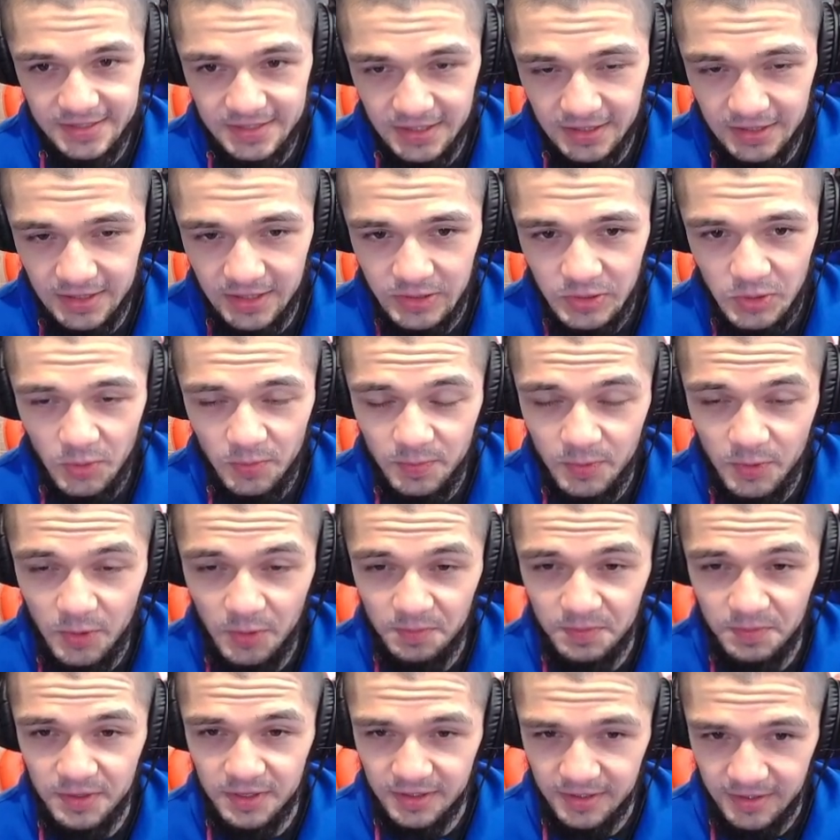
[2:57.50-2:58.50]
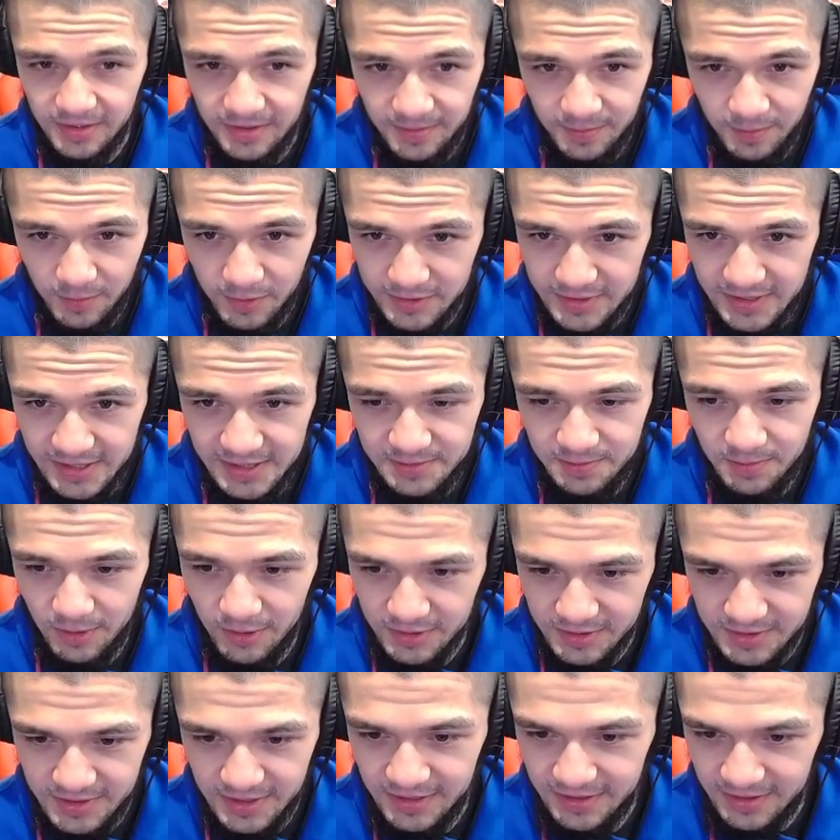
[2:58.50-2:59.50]
это топ кубки. После
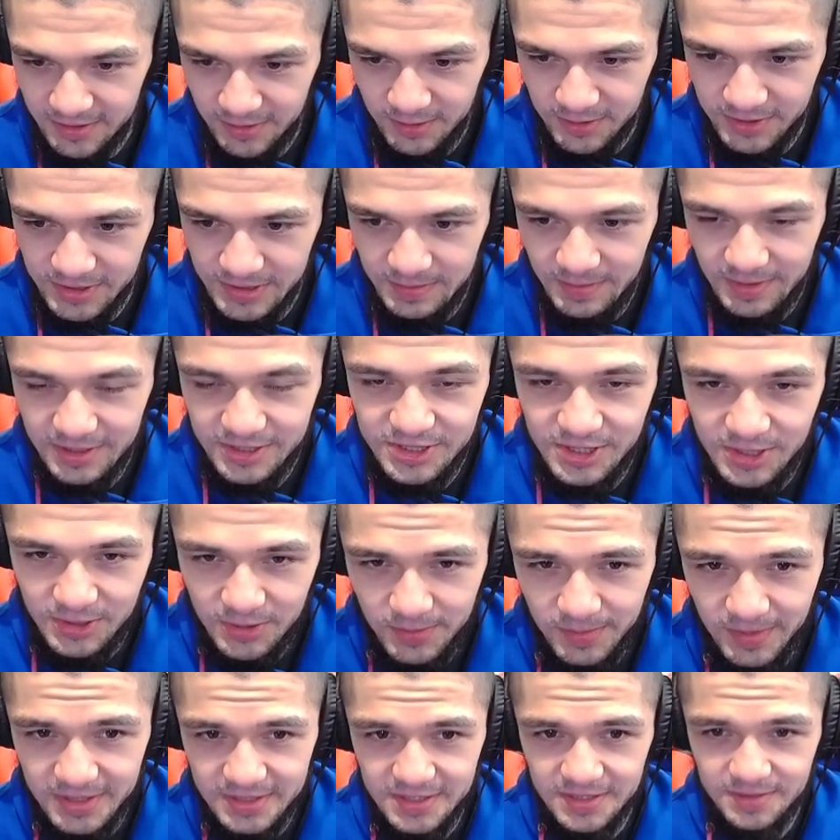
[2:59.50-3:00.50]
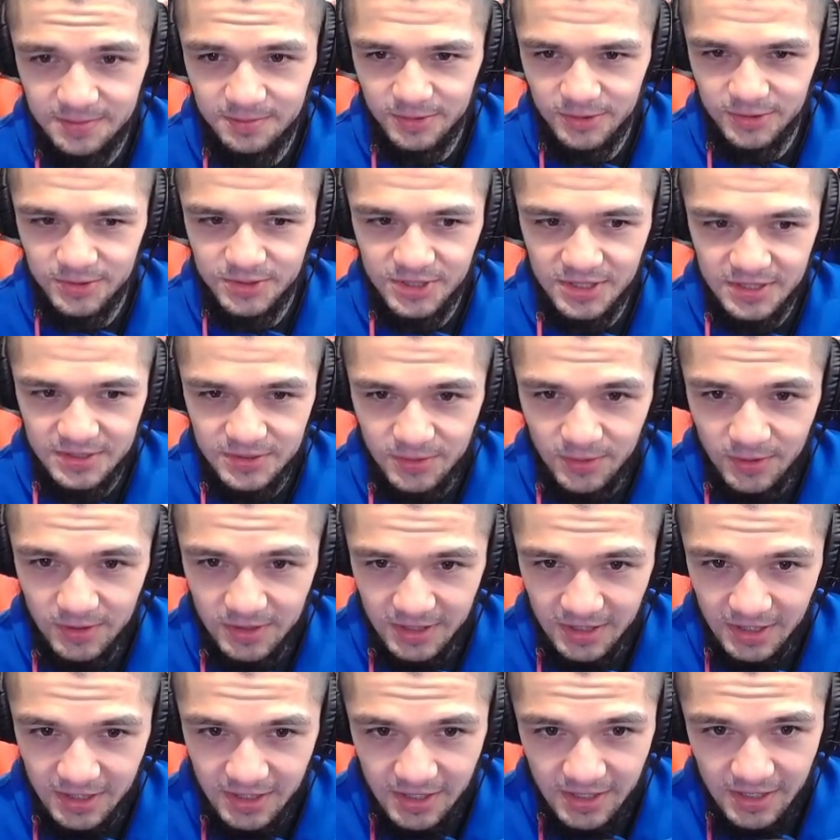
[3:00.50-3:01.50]
сброса это очень большие кубасы, будут сейчас
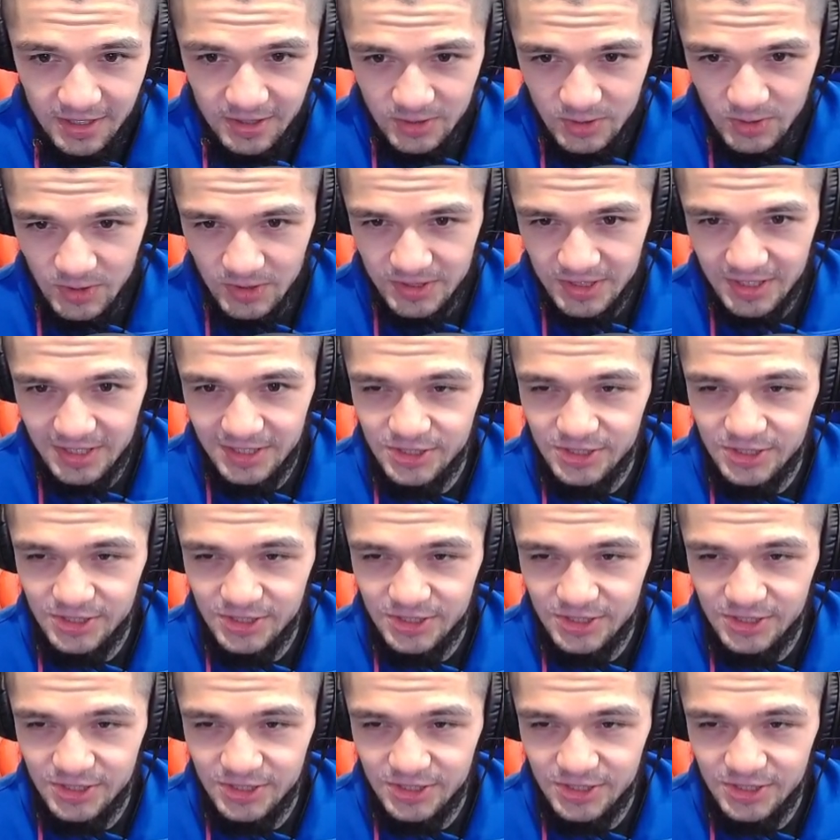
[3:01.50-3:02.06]
только жесткие